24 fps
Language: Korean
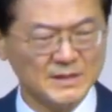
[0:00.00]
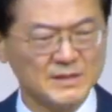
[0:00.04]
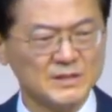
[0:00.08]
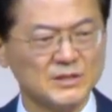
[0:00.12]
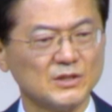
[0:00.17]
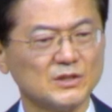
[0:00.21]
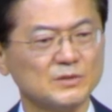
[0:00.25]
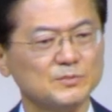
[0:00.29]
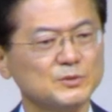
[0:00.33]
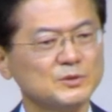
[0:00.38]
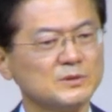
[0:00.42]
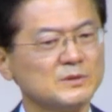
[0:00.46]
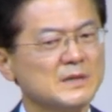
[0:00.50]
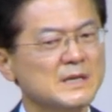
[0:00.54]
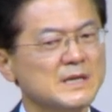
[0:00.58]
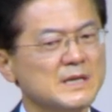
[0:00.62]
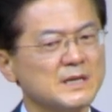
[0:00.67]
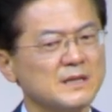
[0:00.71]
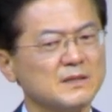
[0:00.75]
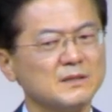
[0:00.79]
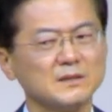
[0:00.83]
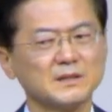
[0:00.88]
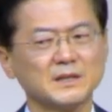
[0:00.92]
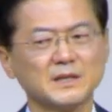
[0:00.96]
여러분
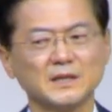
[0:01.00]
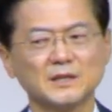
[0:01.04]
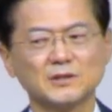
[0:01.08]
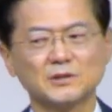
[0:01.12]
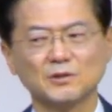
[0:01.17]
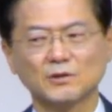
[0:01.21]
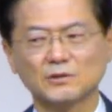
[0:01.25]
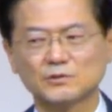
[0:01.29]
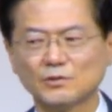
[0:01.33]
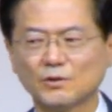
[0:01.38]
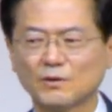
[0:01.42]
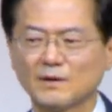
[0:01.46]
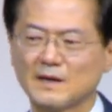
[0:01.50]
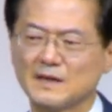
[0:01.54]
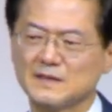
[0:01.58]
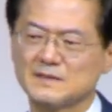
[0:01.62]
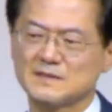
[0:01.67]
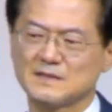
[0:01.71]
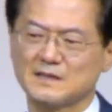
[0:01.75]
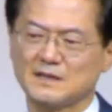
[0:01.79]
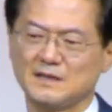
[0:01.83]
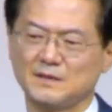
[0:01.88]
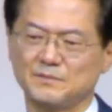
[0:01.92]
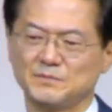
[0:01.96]
그렇게 똑똑한
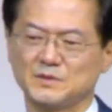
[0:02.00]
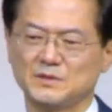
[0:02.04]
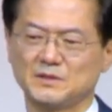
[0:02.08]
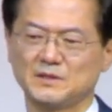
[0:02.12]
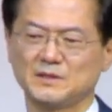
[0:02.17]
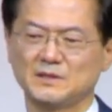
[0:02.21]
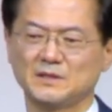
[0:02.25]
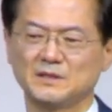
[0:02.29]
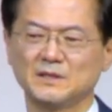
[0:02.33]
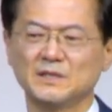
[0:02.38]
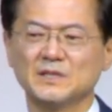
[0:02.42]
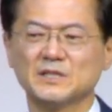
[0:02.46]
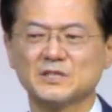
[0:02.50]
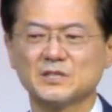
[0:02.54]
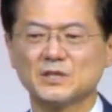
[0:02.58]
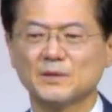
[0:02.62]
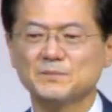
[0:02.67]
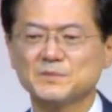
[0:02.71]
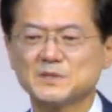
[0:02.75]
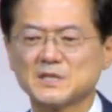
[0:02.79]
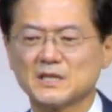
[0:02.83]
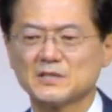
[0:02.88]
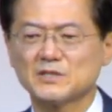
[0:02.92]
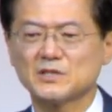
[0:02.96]
사람들이
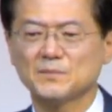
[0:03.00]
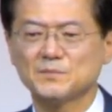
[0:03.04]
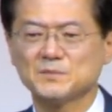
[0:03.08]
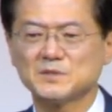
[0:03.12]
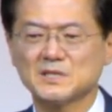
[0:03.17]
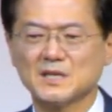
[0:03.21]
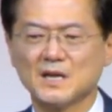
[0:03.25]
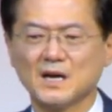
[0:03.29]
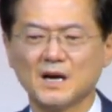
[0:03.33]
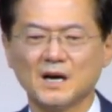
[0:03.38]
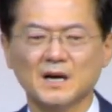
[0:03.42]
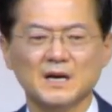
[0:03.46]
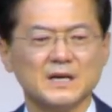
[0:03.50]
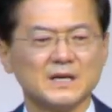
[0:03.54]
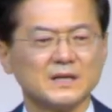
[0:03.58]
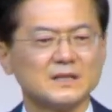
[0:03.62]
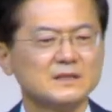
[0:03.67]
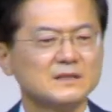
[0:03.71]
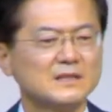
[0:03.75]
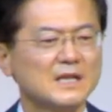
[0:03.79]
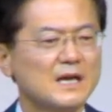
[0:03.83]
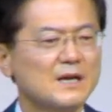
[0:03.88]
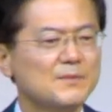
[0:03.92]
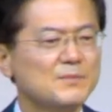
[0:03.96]
점차 점차 그
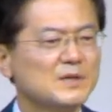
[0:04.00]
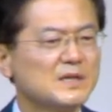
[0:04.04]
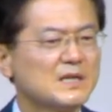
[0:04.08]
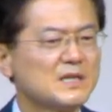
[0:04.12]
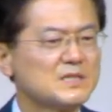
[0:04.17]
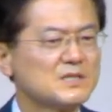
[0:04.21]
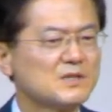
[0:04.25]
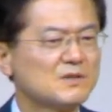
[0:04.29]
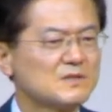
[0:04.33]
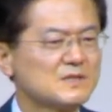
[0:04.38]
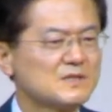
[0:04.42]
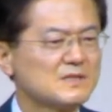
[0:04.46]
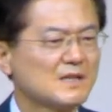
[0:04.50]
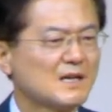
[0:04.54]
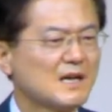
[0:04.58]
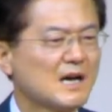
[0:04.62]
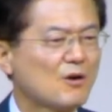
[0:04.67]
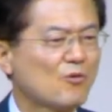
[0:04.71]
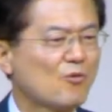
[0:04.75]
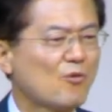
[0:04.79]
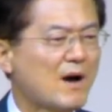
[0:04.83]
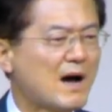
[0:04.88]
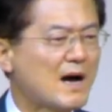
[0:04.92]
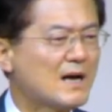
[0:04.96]
내면의
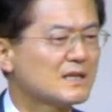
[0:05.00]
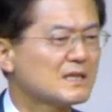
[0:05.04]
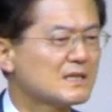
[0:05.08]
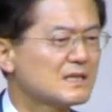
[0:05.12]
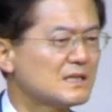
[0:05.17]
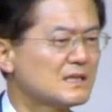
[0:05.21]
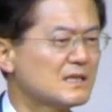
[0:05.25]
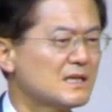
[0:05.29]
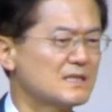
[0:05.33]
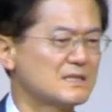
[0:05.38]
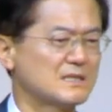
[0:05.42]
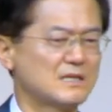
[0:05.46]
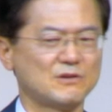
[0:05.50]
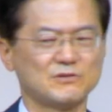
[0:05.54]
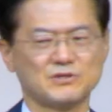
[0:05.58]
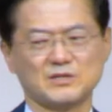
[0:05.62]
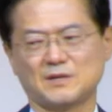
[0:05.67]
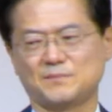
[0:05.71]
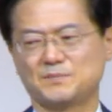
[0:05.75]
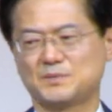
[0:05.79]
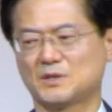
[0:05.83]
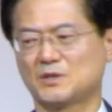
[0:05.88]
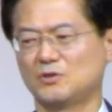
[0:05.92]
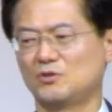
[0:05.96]
정서가 광기에
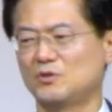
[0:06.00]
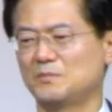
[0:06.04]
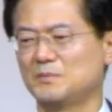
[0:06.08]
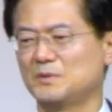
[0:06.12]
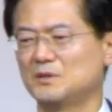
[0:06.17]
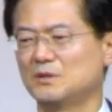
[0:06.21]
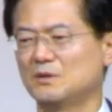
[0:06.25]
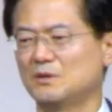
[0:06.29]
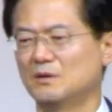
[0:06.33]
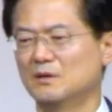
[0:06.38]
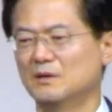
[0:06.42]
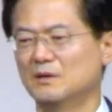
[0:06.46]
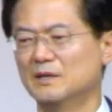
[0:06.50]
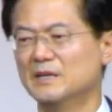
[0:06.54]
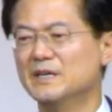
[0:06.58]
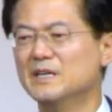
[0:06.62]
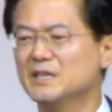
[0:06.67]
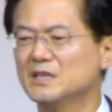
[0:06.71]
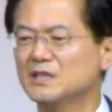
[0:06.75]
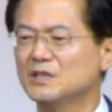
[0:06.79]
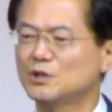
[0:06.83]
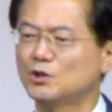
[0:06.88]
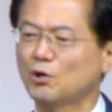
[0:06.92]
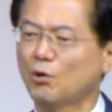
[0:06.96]
사로잡히게 되면요.
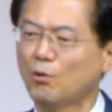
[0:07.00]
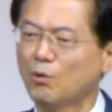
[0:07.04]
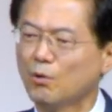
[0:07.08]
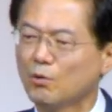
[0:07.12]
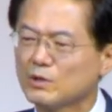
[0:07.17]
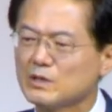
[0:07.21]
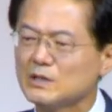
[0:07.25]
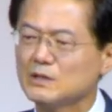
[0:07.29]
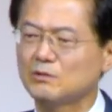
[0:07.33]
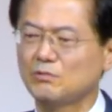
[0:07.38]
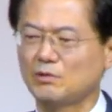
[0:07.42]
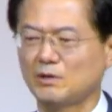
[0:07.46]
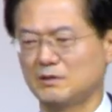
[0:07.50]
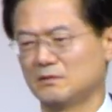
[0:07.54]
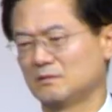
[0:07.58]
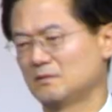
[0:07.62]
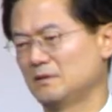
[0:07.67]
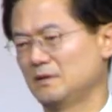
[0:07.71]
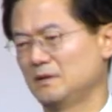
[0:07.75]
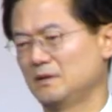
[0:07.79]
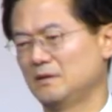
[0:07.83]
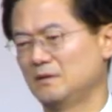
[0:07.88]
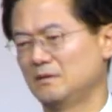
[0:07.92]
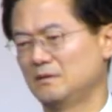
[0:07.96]
이 독이 되는
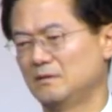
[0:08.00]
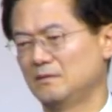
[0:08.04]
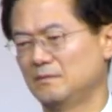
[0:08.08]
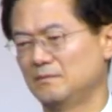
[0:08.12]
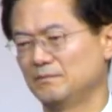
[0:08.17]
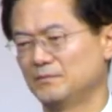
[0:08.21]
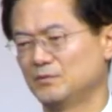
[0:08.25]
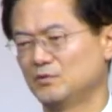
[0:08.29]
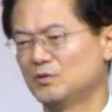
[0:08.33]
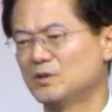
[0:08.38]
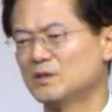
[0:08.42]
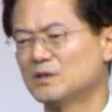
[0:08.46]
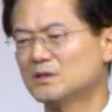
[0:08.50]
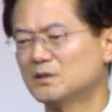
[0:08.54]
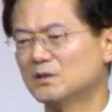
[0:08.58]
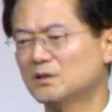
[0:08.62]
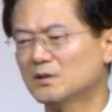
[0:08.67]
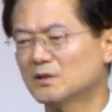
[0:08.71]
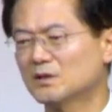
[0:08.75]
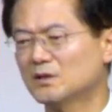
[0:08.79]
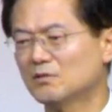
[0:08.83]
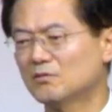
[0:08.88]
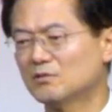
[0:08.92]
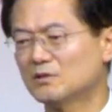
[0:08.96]
거예요. 우리 그런
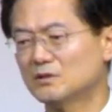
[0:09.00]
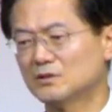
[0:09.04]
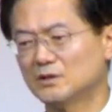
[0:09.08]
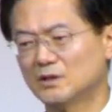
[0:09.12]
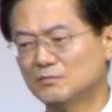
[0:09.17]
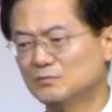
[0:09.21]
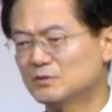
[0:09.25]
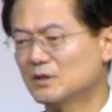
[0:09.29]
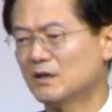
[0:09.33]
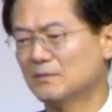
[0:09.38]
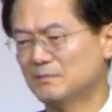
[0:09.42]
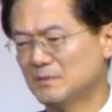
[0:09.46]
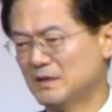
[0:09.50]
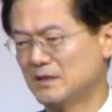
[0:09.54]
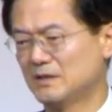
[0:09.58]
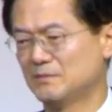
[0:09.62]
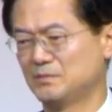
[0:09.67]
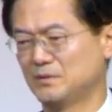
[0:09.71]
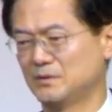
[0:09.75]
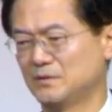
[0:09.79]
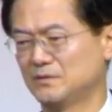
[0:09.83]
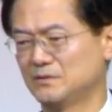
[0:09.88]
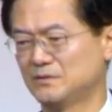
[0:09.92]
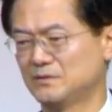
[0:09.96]
경우를 너무나 많이
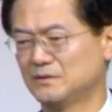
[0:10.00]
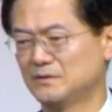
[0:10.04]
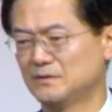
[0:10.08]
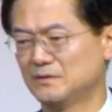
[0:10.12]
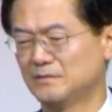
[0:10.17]
보거든요.